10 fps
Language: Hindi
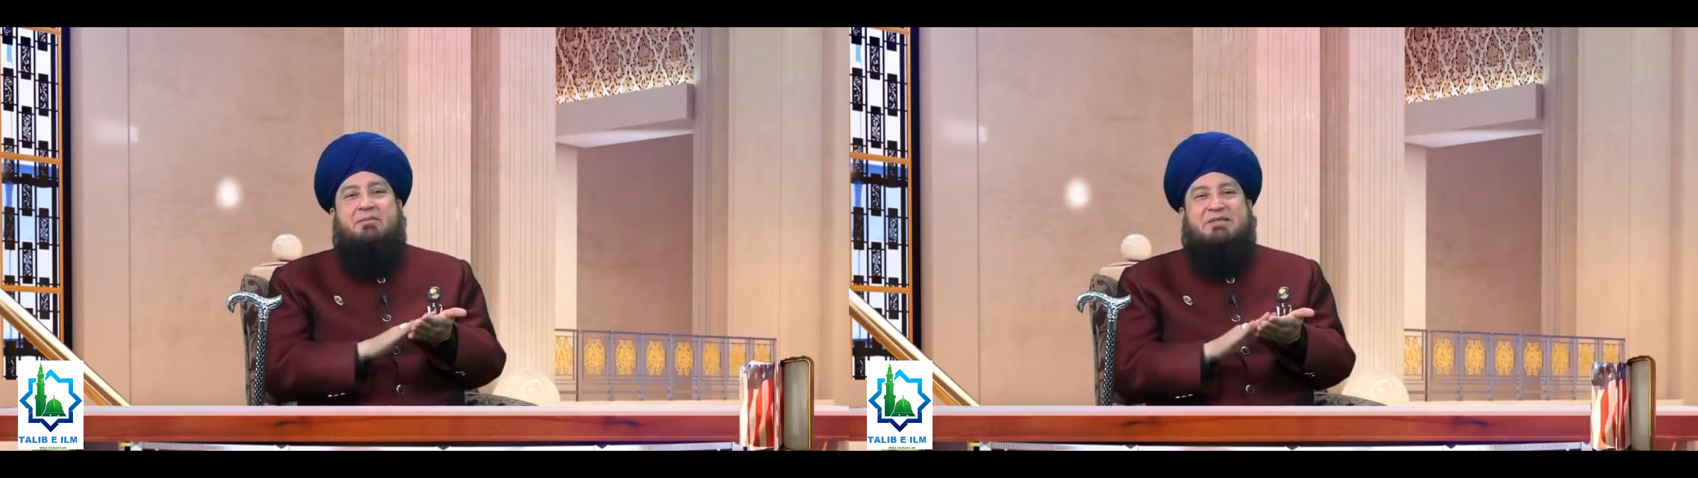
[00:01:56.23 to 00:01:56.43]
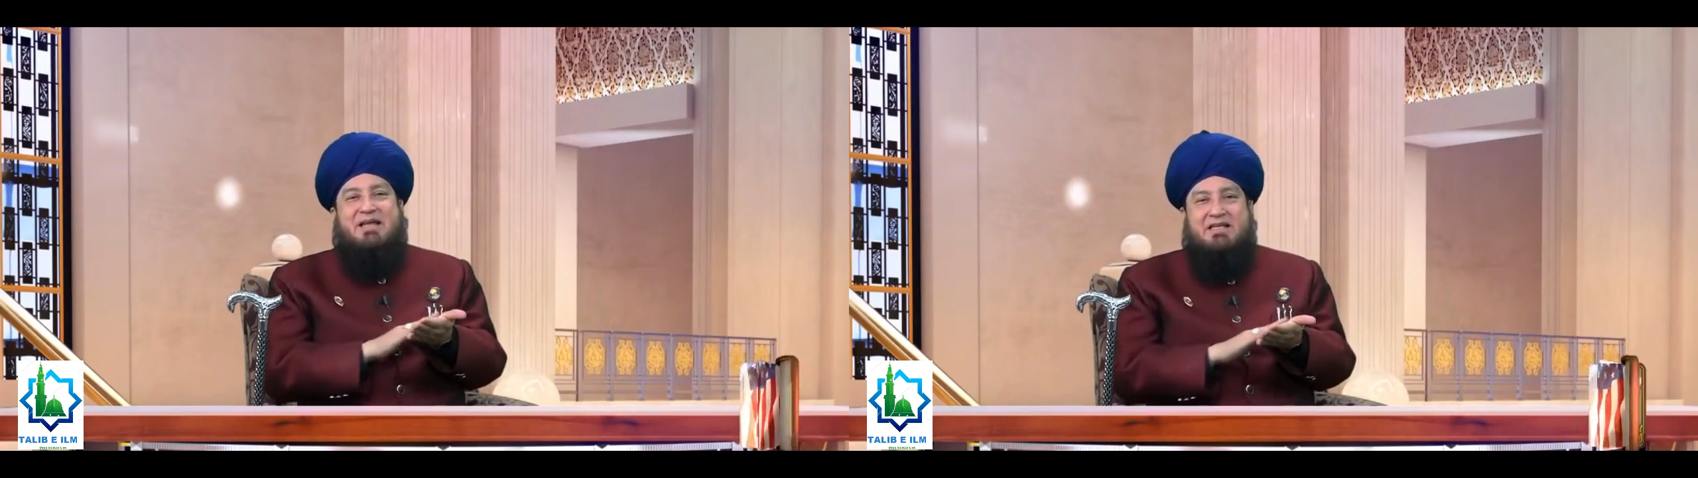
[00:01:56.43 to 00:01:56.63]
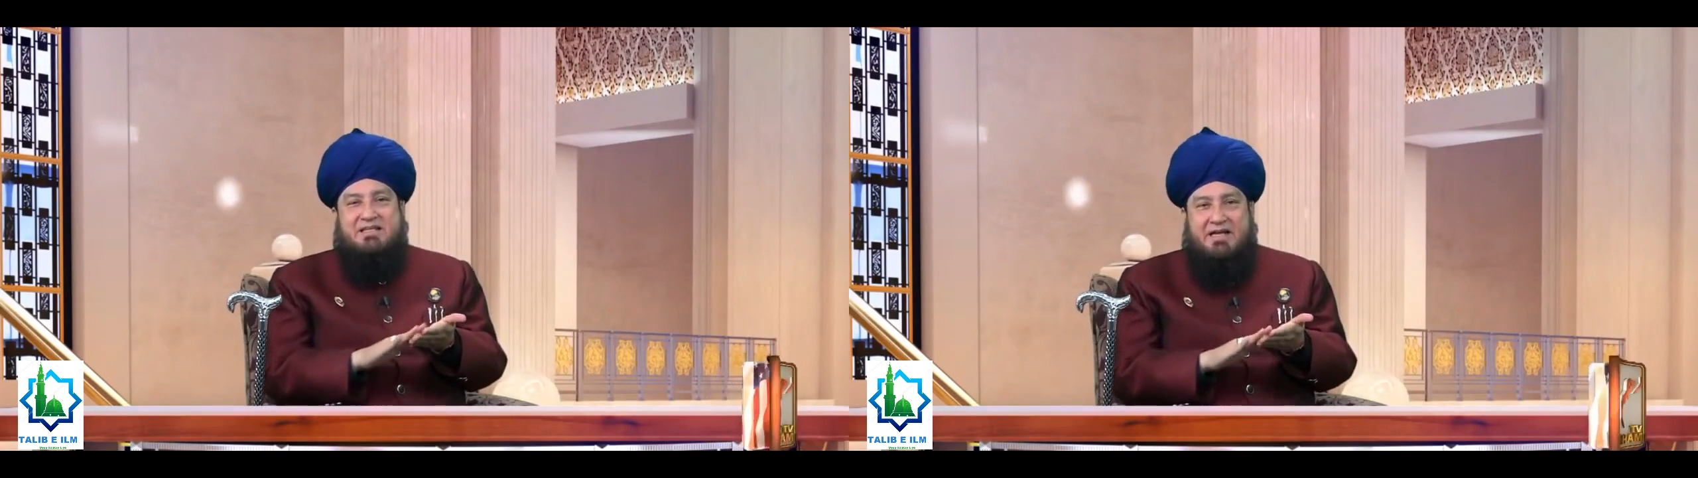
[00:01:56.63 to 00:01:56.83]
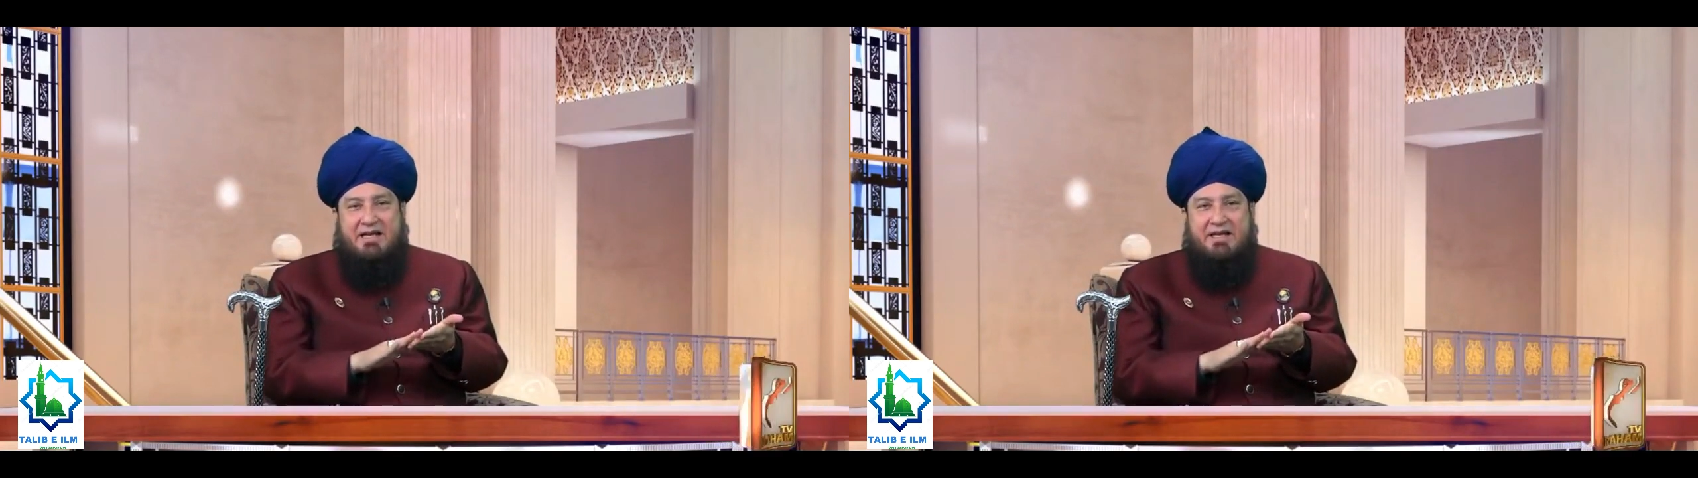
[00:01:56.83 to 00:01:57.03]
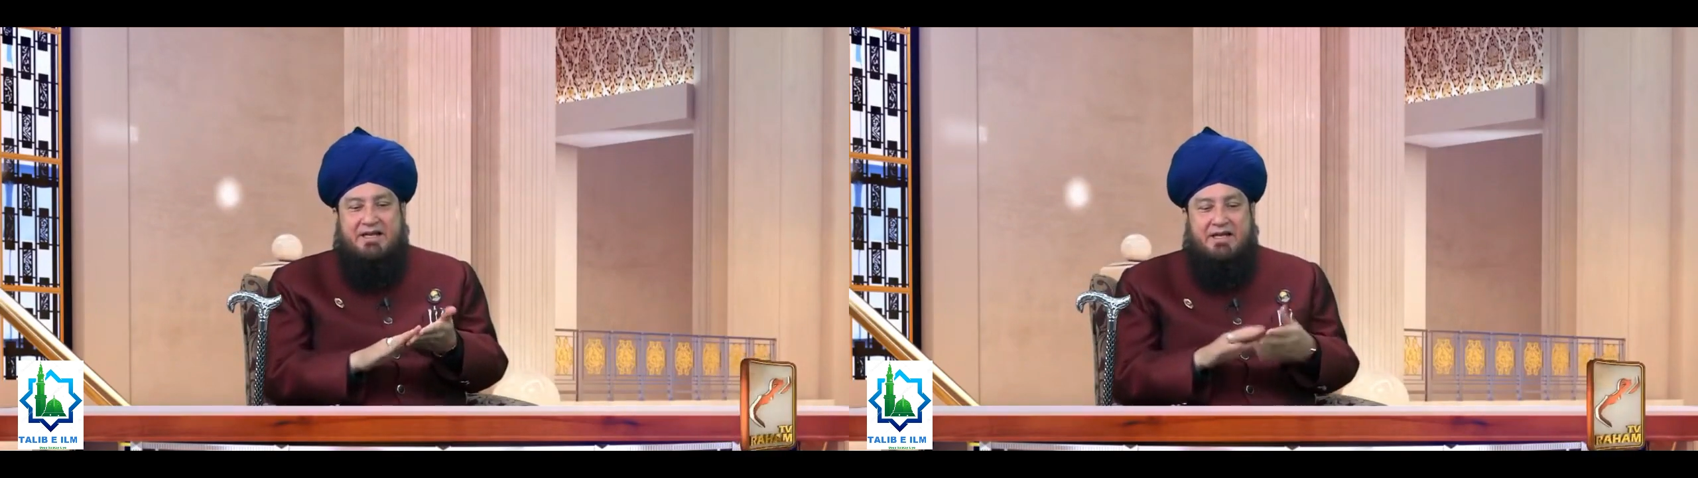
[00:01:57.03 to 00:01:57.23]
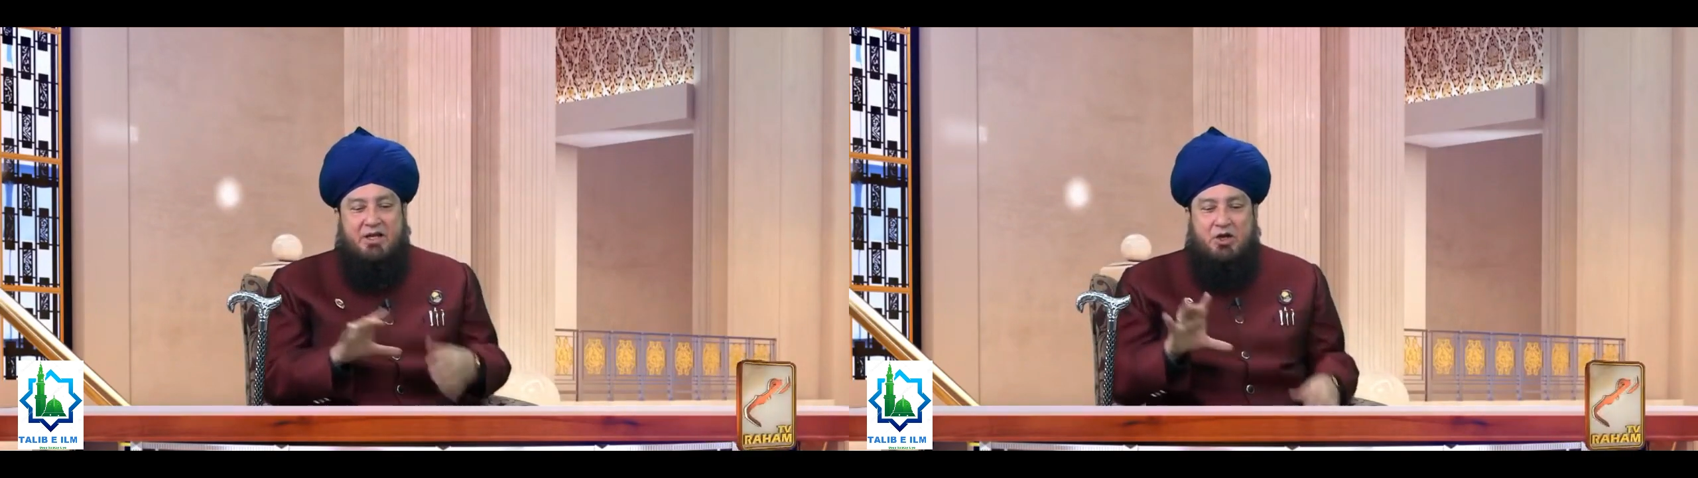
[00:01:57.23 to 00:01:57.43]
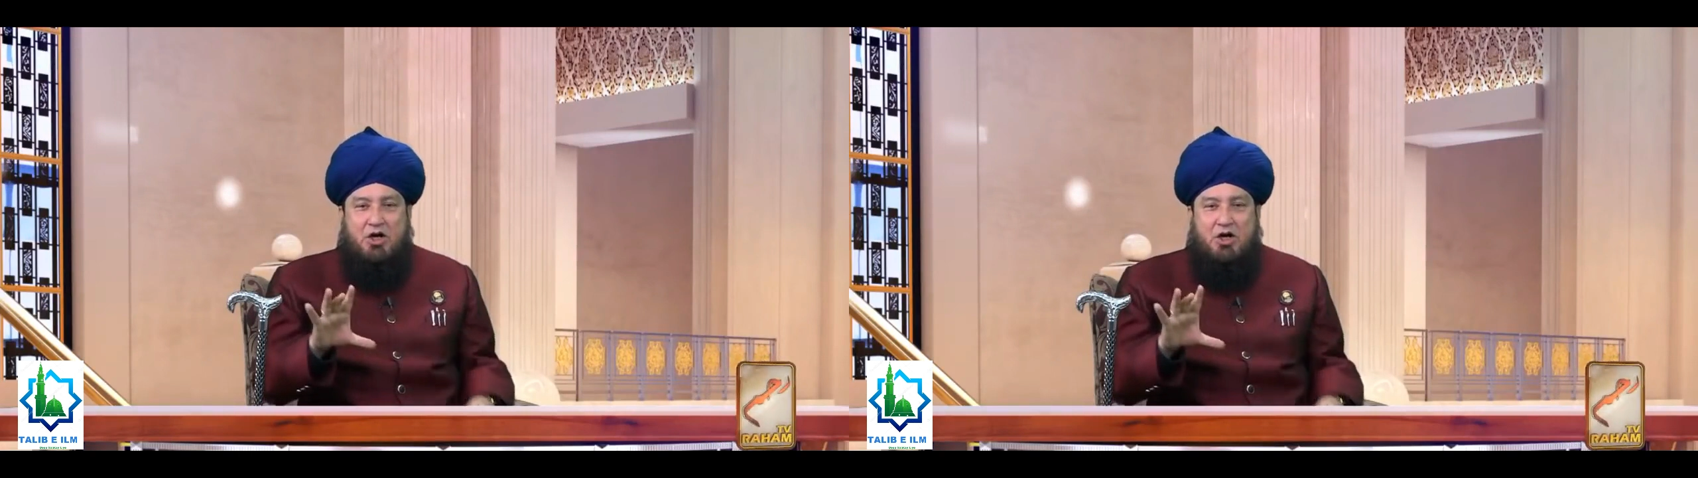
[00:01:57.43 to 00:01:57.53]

वहाँ मसाज करा लेना है